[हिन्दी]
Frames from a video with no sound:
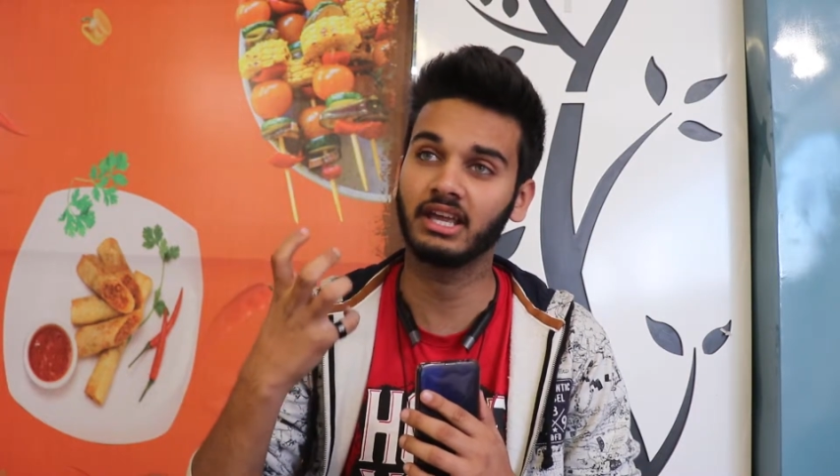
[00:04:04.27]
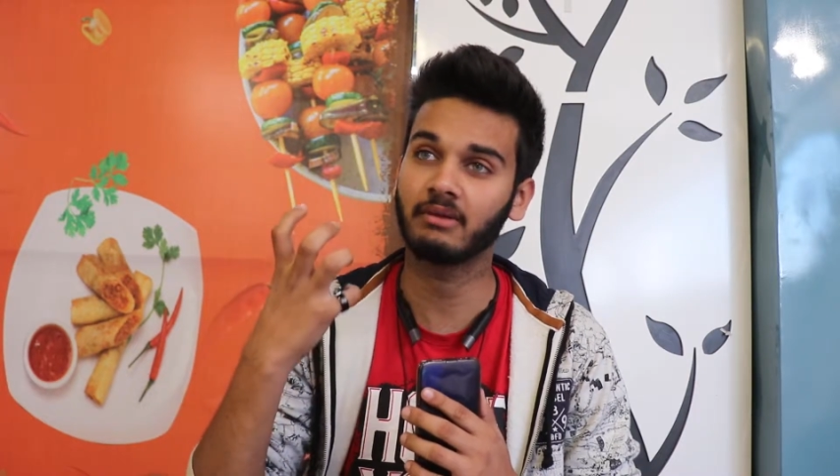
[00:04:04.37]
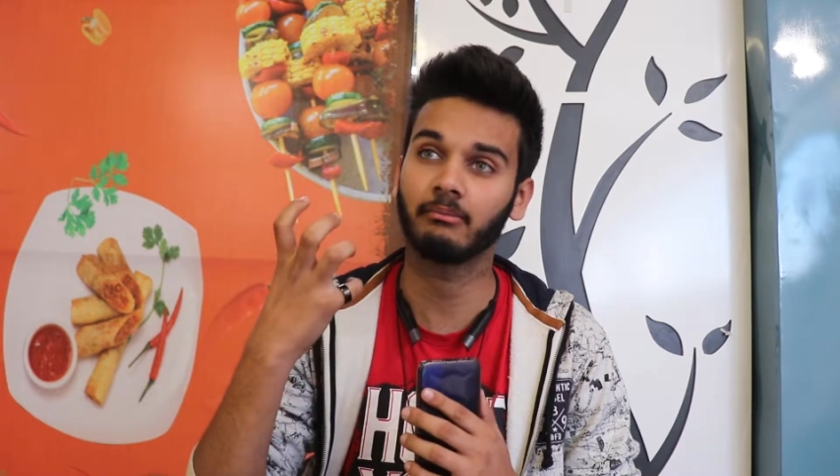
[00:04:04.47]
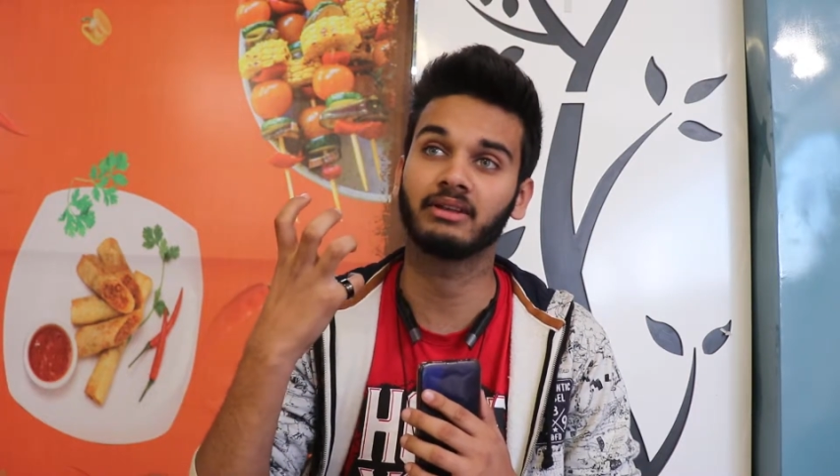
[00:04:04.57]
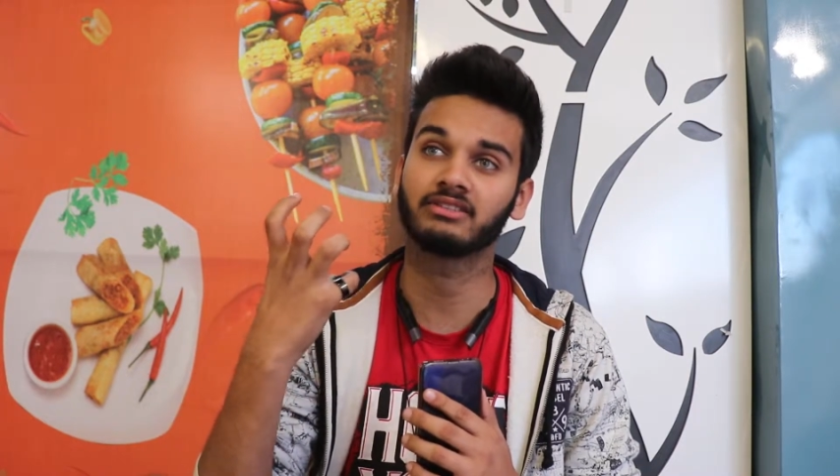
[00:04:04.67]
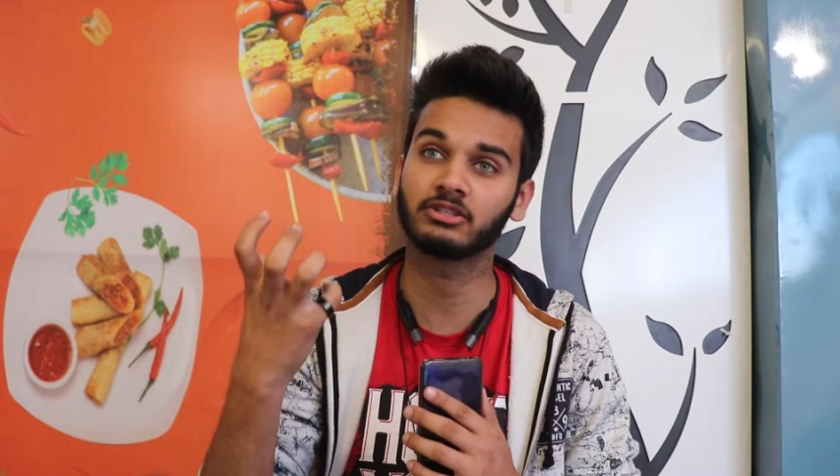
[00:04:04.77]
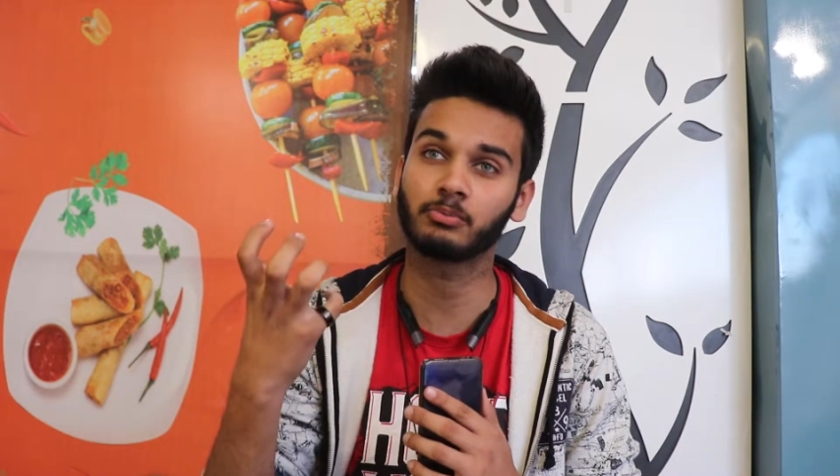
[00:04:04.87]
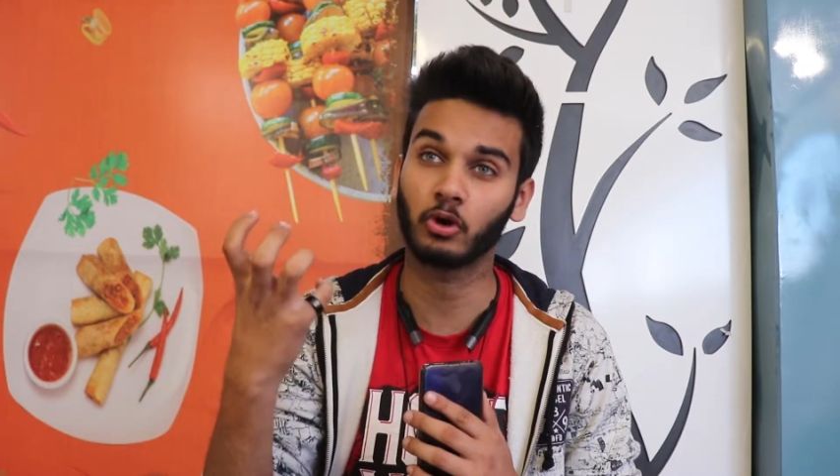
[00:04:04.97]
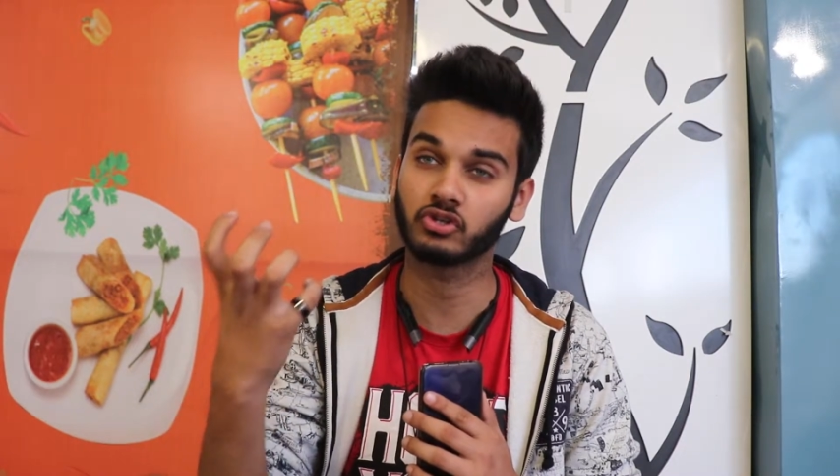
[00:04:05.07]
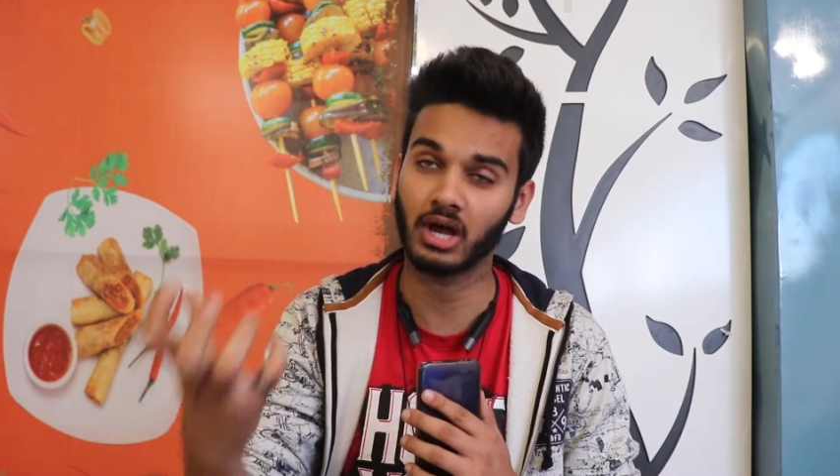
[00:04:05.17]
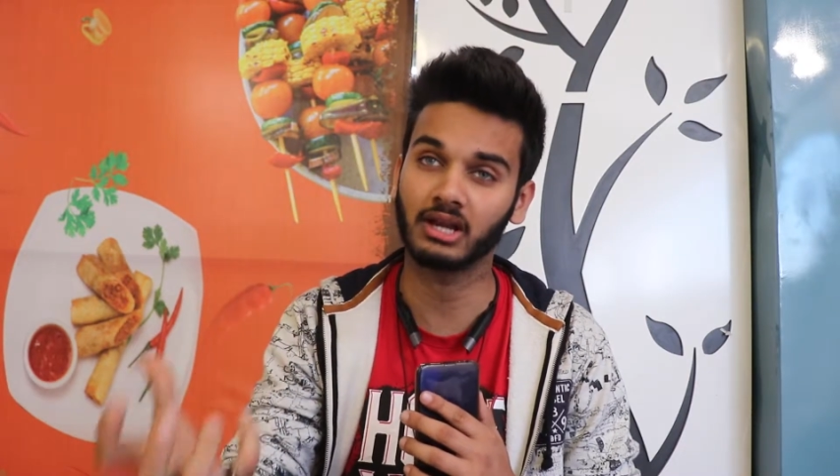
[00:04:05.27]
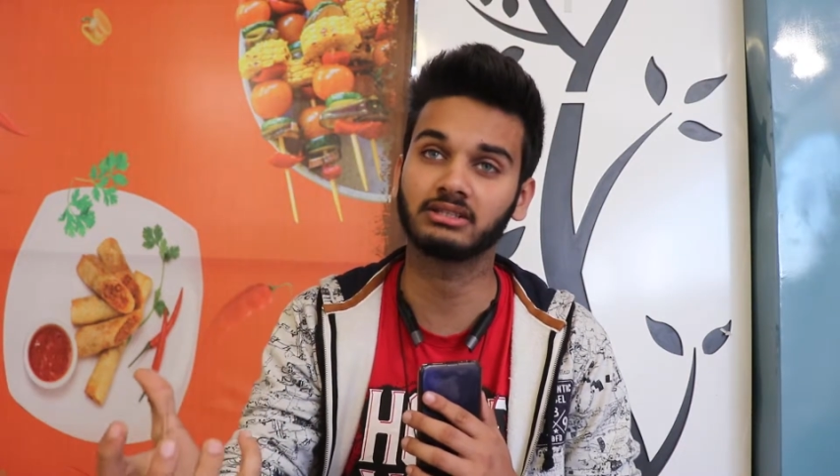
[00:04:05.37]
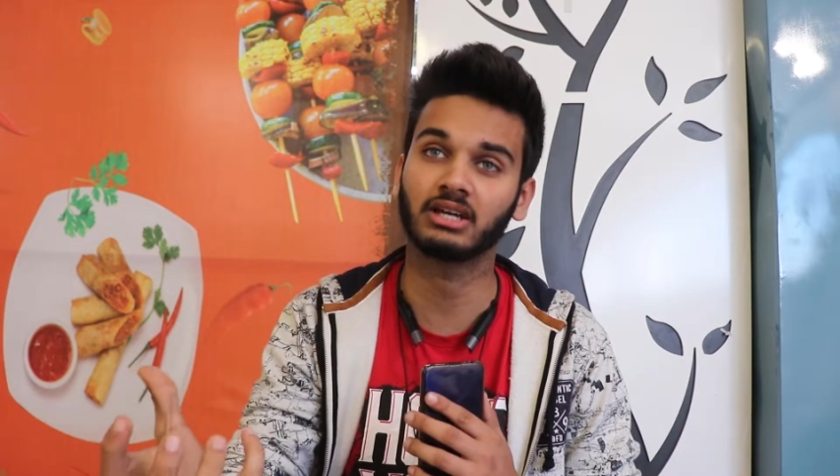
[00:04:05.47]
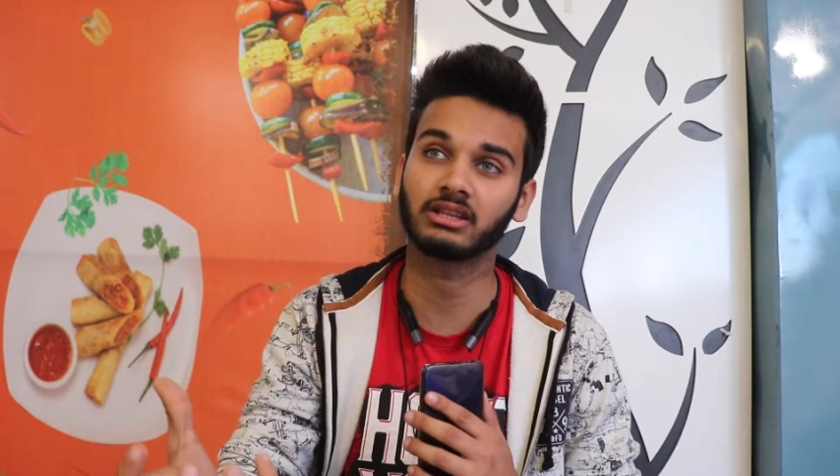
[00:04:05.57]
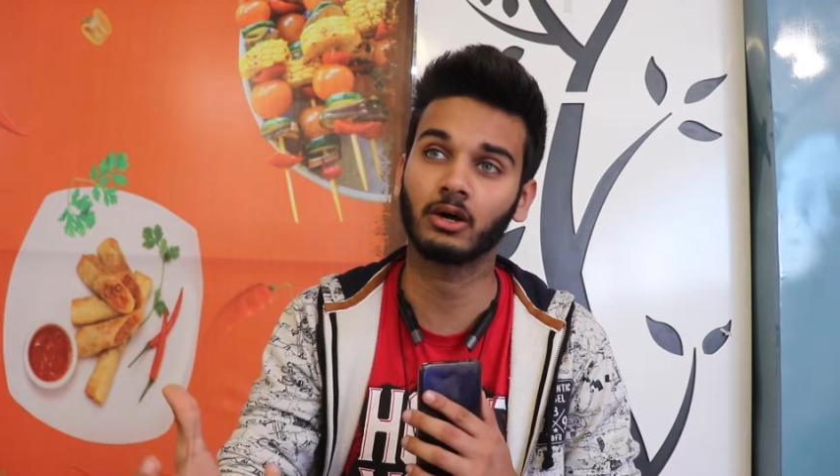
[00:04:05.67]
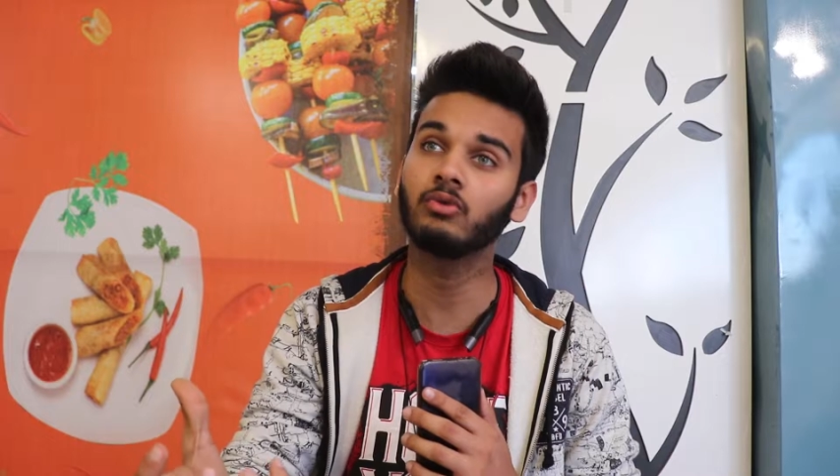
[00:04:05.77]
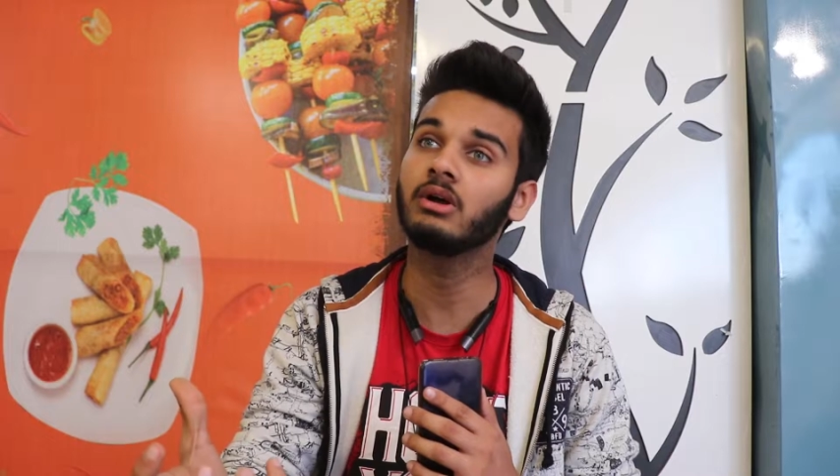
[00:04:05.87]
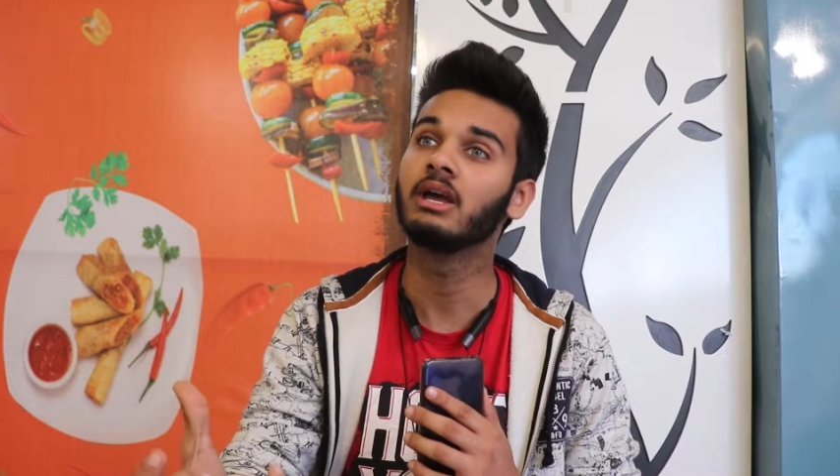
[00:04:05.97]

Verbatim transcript: एक मैसेज पहुंचाना चाहता हूं